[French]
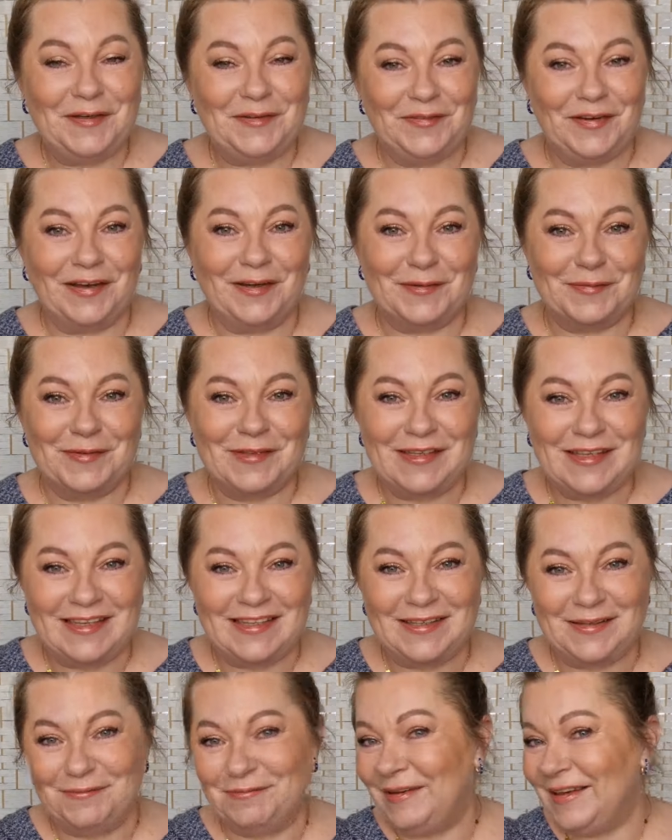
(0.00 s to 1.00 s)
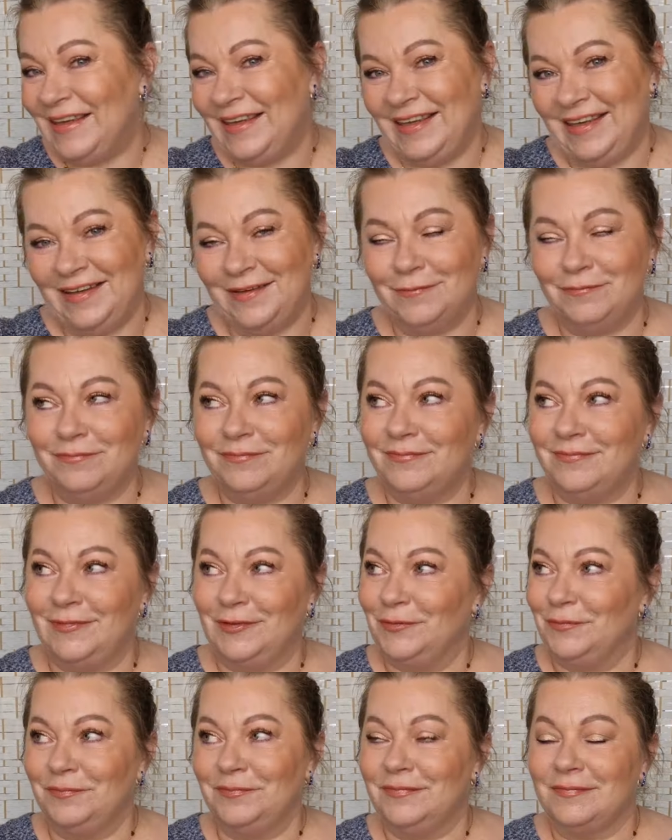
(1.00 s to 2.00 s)
On va commencer à se maquiller.
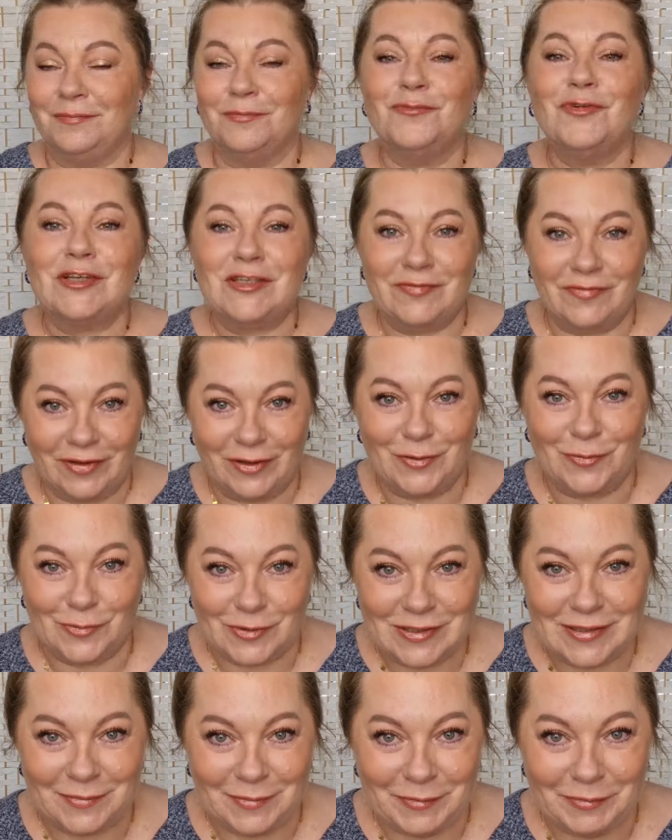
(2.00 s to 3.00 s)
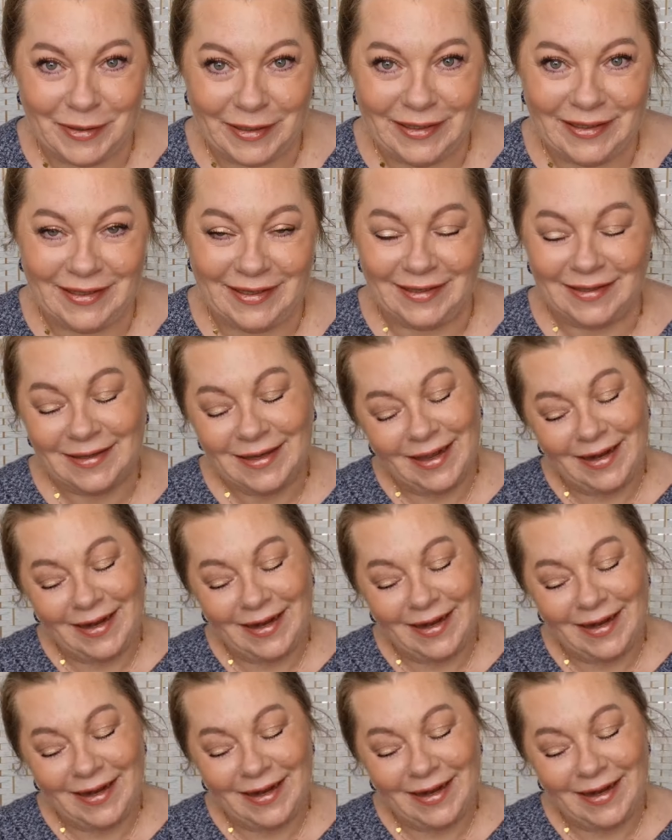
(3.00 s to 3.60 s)
Non, moi, je vais commencer à me maquiller.